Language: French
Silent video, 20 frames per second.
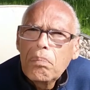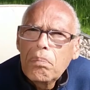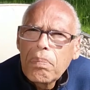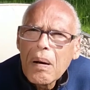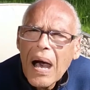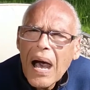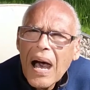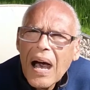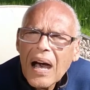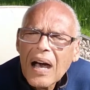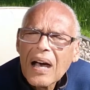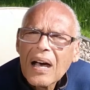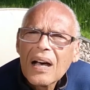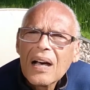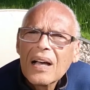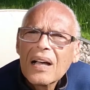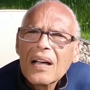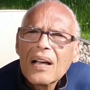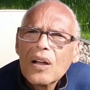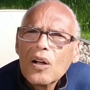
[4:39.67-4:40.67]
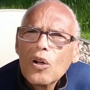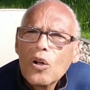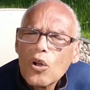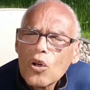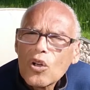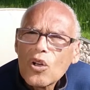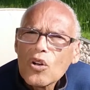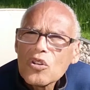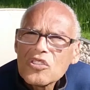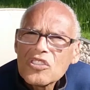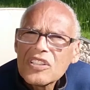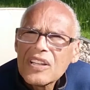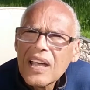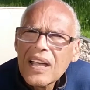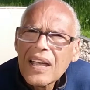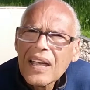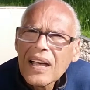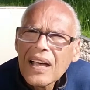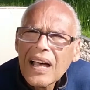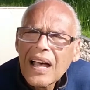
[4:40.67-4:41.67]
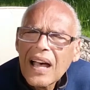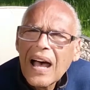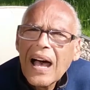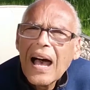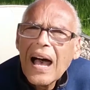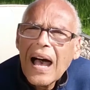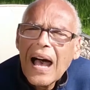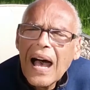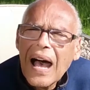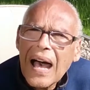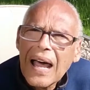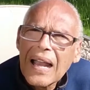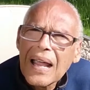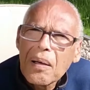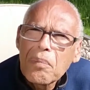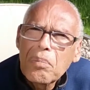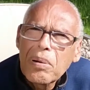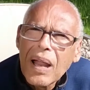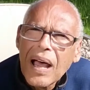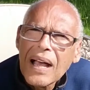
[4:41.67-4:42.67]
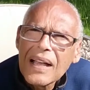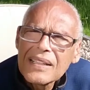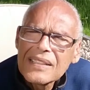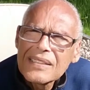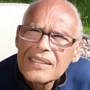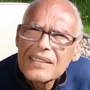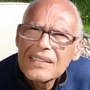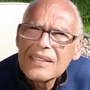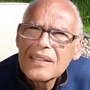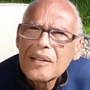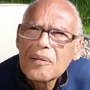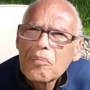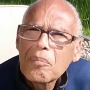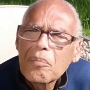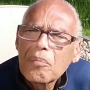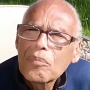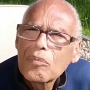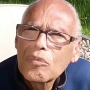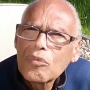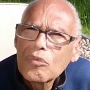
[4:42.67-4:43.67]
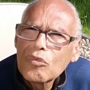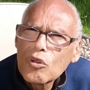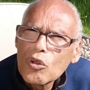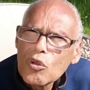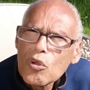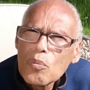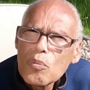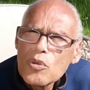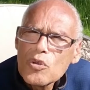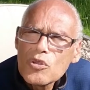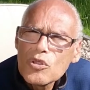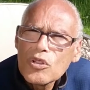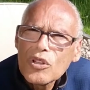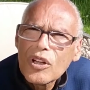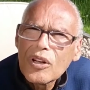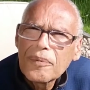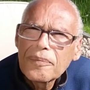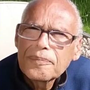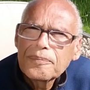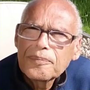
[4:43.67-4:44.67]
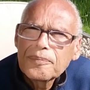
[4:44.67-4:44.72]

par le cancer à la place de nos muscles.